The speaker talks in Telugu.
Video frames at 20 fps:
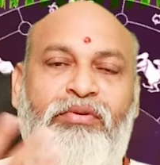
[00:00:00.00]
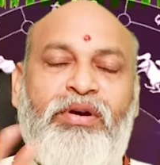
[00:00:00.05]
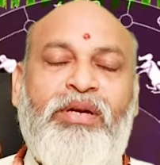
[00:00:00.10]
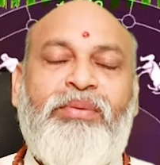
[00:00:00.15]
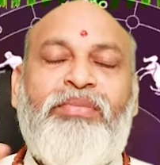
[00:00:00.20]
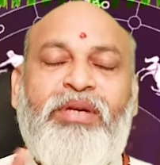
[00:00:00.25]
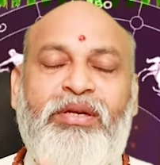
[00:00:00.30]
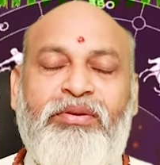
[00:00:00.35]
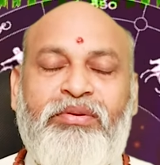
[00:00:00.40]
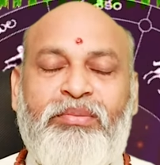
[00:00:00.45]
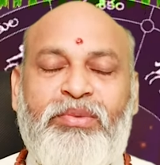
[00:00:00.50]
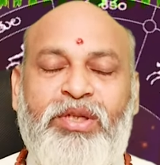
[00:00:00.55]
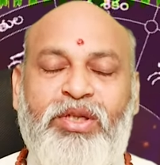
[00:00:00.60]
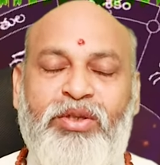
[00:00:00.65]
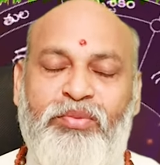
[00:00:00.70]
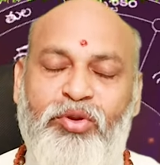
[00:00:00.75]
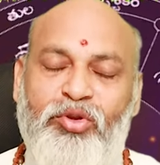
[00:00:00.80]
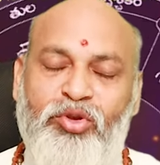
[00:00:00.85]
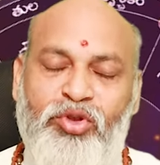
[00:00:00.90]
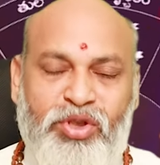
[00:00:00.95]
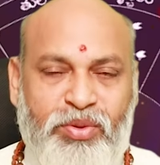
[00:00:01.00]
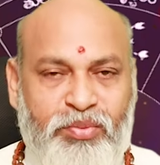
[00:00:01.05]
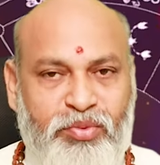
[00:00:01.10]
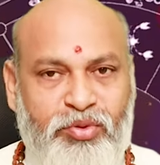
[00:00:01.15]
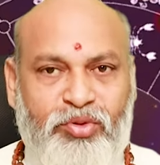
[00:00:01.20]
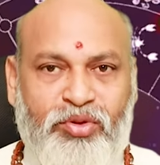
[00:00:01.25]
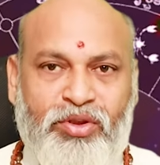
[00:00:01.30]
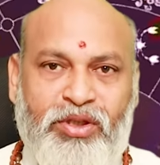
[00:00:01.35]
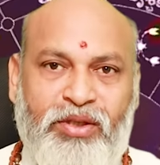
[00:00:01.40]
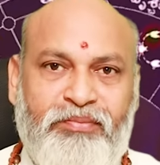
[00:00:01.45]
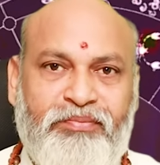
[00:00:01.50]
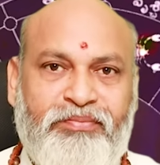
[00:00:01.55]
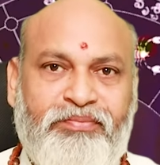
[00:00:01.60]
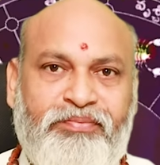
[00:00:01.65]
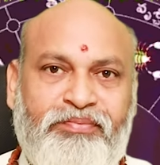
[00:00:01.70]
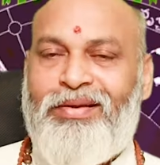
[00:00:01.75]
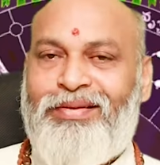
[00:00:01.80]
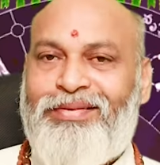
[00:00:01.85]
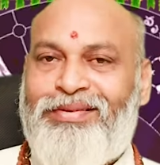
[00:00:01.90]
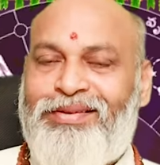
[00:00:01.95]
వన్ బై వన్ మనం ఇప్పుడు చెప్పుకుందాం
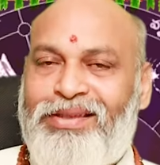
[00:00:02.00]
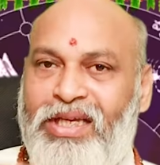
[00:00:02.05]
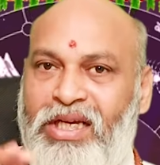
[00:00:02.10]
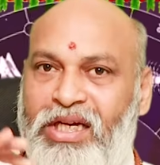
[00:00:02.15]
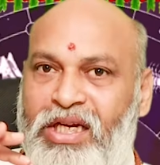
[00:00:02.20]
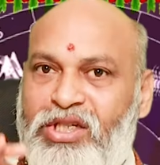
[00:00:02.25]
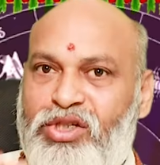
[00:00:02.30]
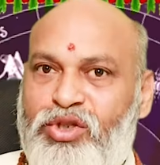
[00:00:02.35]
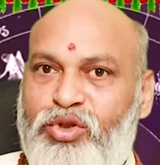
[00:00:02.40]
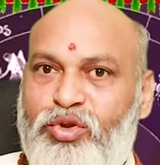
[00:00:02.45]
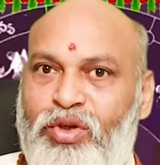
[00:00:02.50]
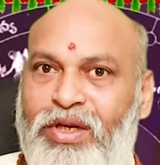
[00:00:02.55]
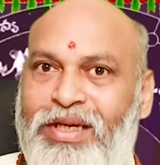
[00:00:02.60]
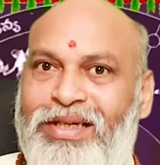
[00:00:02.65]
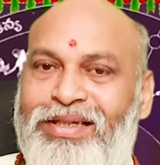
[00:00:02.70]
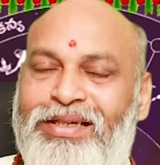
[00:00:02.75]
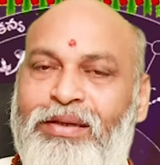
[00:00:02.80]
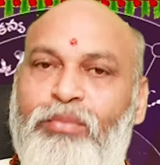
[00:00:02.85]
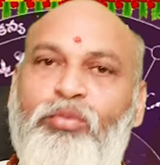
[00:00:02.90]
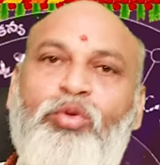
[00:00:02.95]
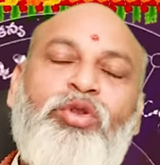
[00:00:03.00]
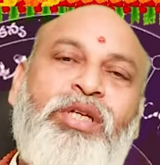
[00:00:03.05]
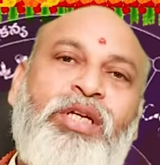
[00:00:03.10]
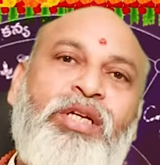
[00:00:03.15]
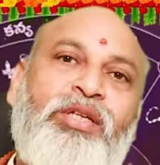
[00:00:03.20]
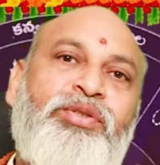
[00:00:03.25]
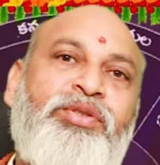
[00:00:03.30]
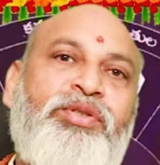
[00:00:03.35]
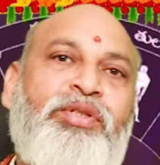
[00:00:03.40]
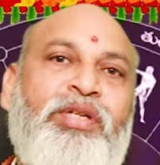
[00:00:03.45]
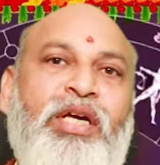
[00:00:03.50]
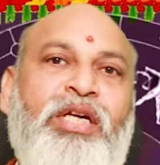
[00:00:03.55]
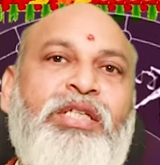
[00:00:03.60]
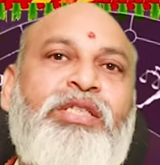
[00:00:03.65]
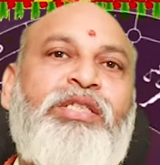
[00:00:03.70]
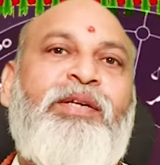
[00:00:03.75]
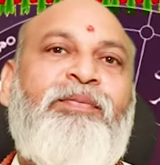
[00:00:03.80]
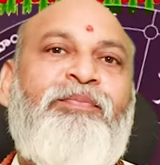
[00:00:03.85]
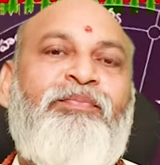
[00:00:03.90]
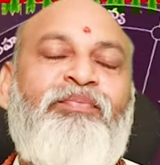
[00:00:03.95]
ధనస్సు లగ్నము ధనస్సు
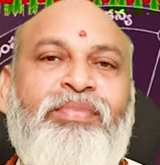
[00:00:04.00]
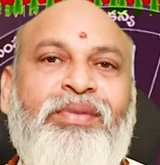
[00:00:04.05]
రాశి